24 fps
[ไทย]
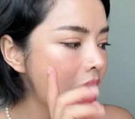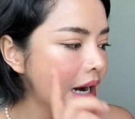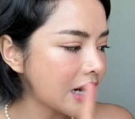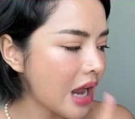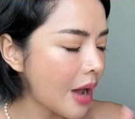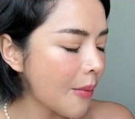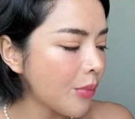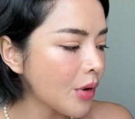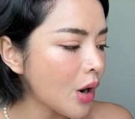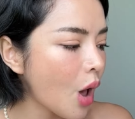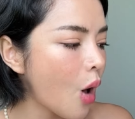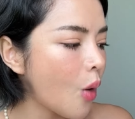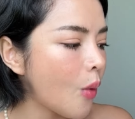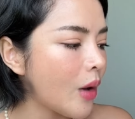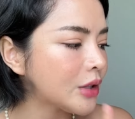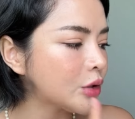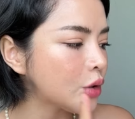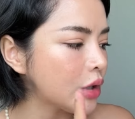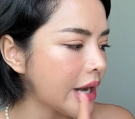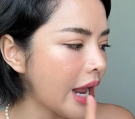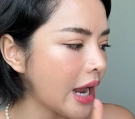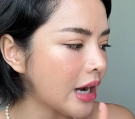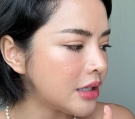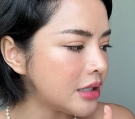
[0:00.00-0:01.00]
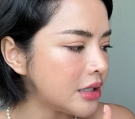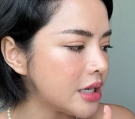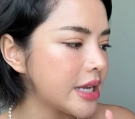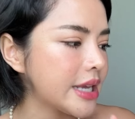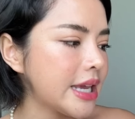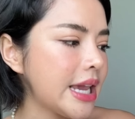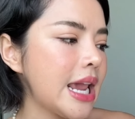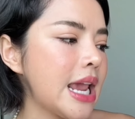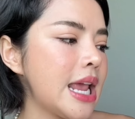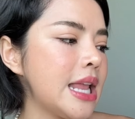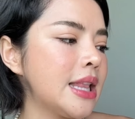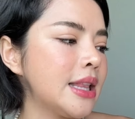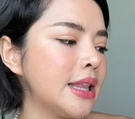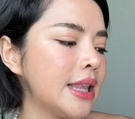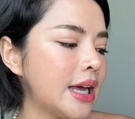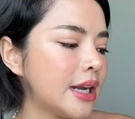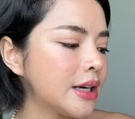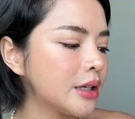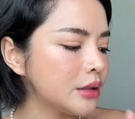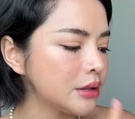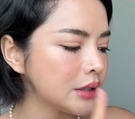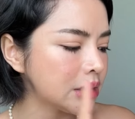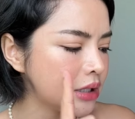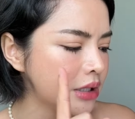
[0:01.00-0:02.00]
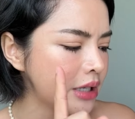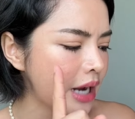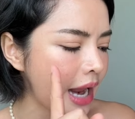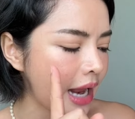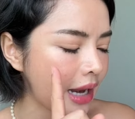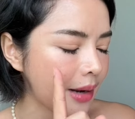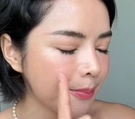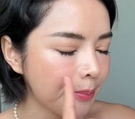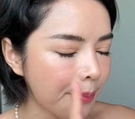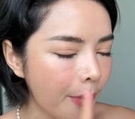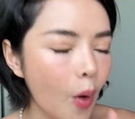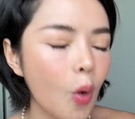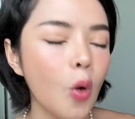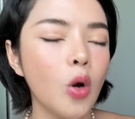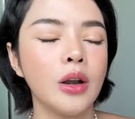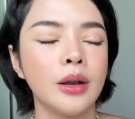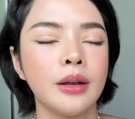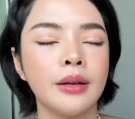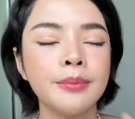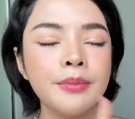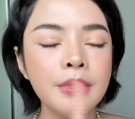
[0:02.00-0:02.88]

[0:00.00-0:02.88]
รับรองว่าตัวนี้คือกินแล้วคือเห็นผล